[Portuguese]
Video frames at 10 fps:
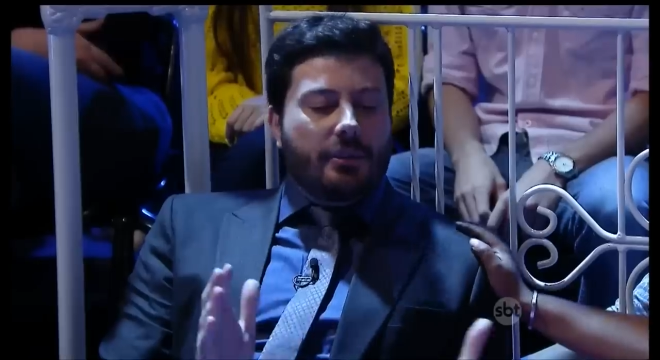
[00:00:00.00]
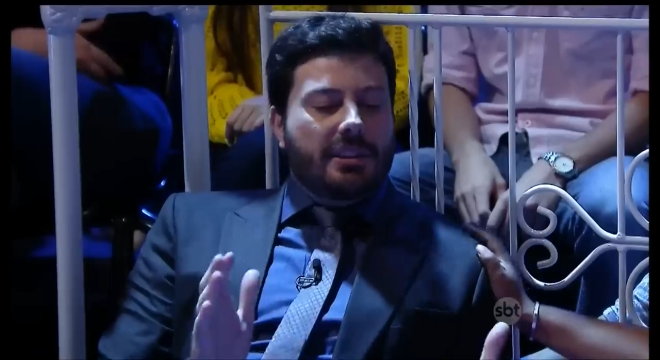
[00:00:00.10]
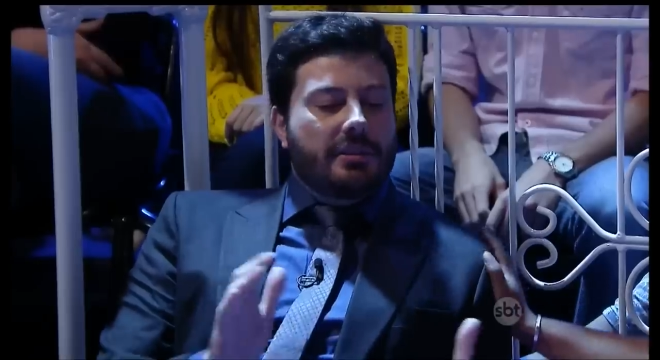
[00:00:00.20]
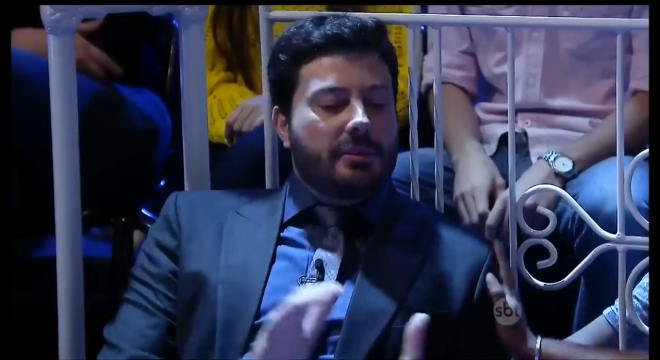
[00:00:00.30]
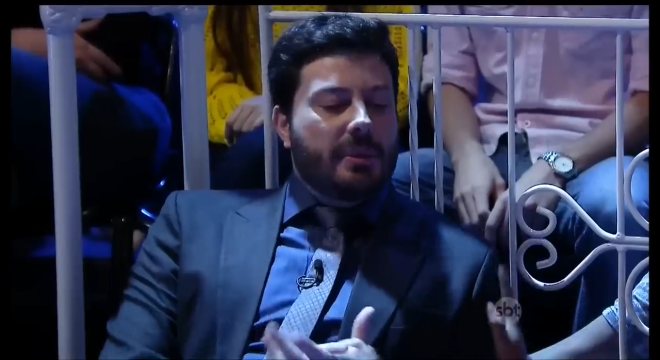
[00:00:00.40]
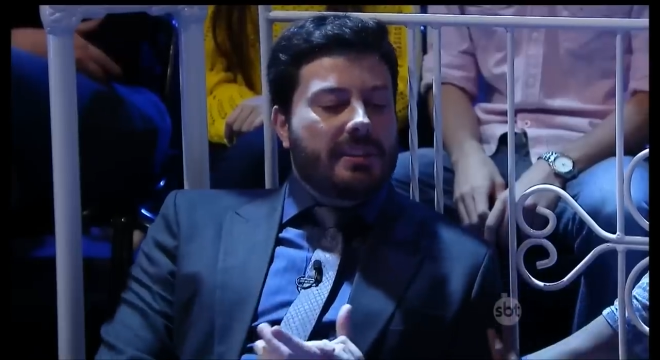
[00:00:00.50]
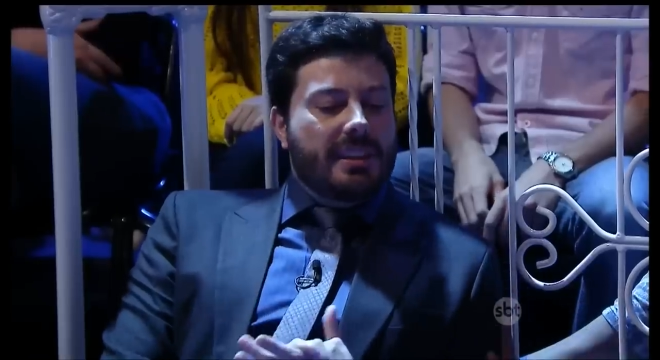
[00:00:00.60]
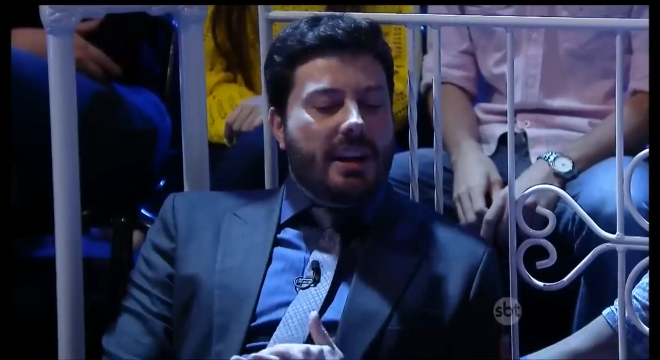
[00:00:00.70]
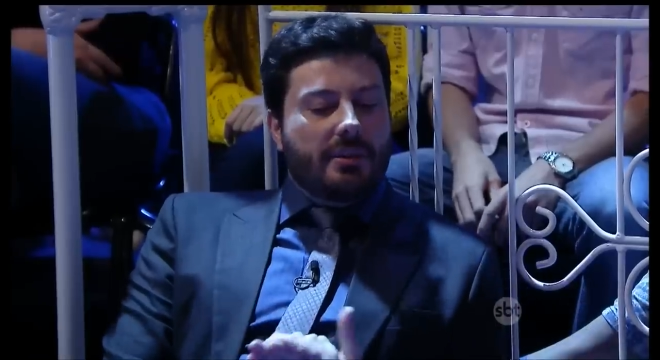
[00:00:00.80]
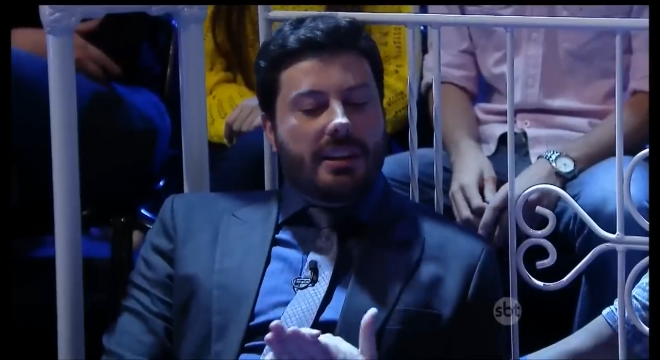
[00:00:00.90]
noite tão
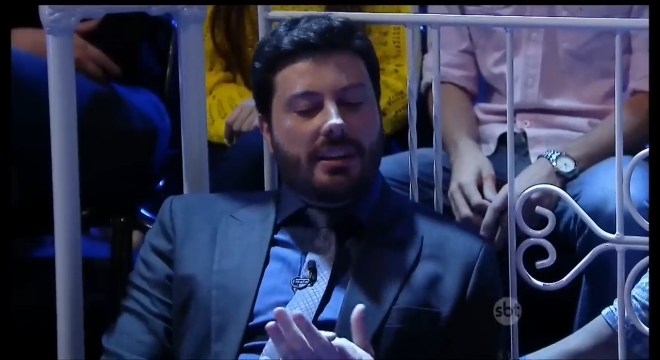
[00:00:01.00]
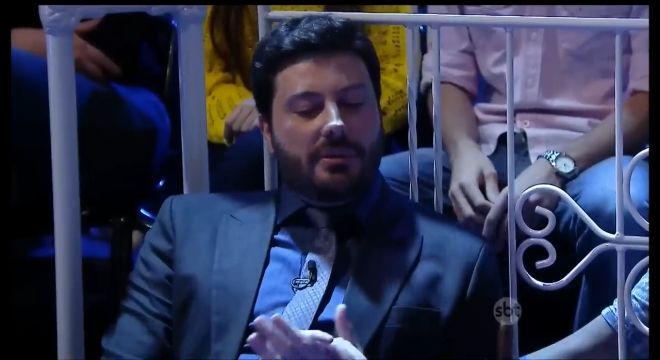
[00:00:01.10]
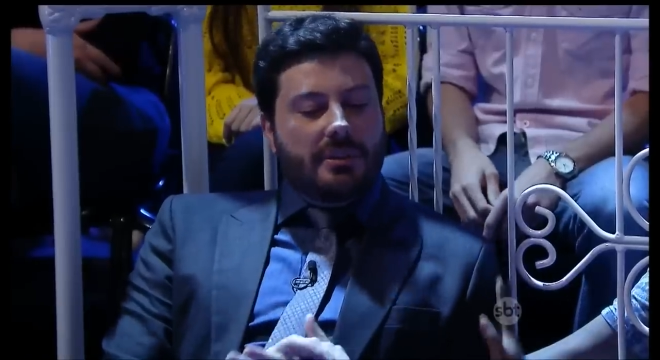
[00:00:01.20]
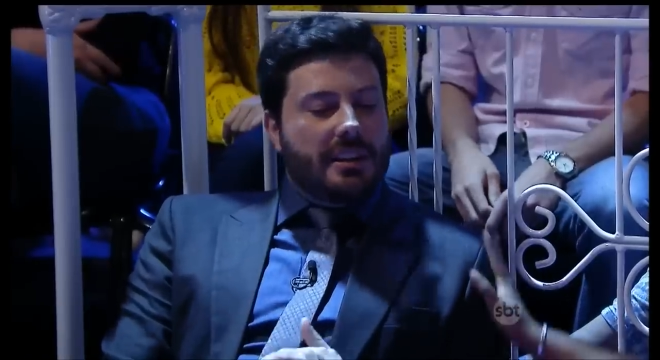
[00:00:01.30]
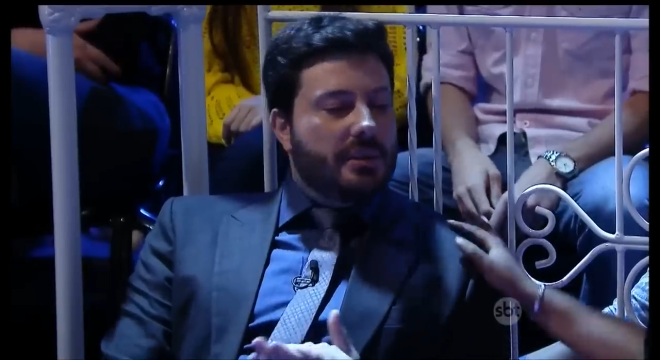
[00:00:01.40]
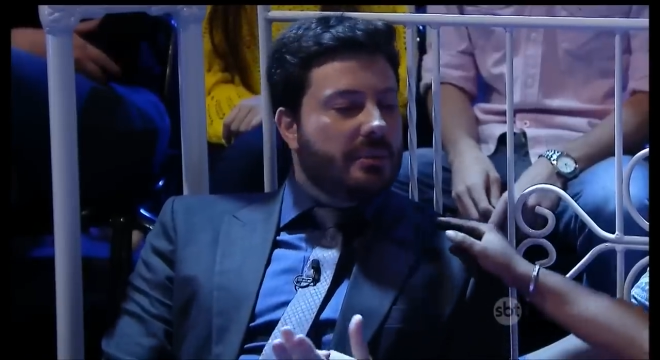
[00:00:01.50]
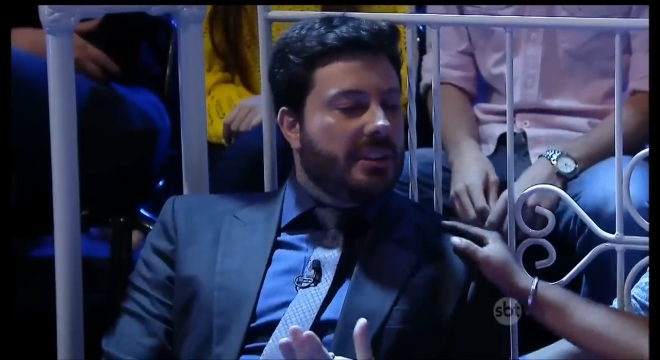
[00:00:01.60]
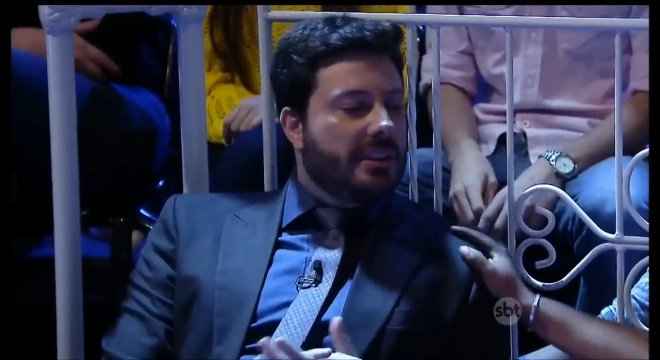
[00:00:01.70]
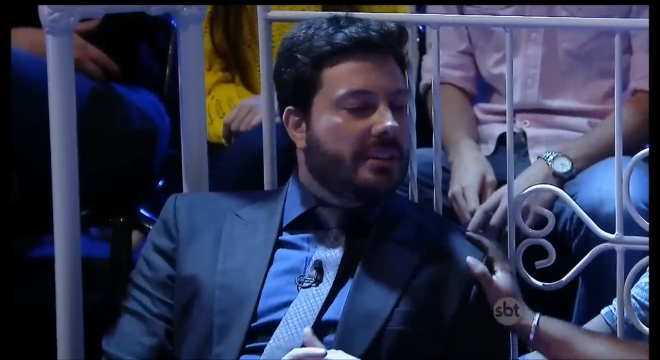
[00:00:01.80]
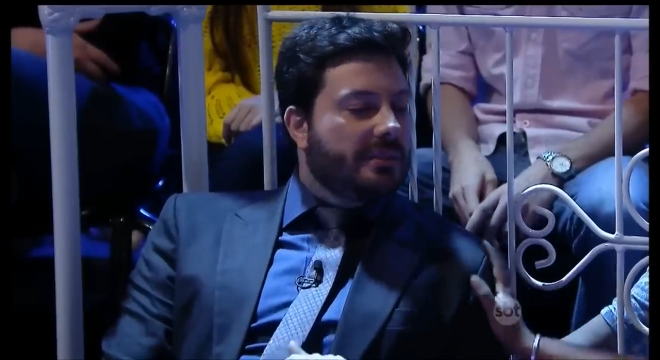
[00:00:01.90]
especial que acontece amanhã?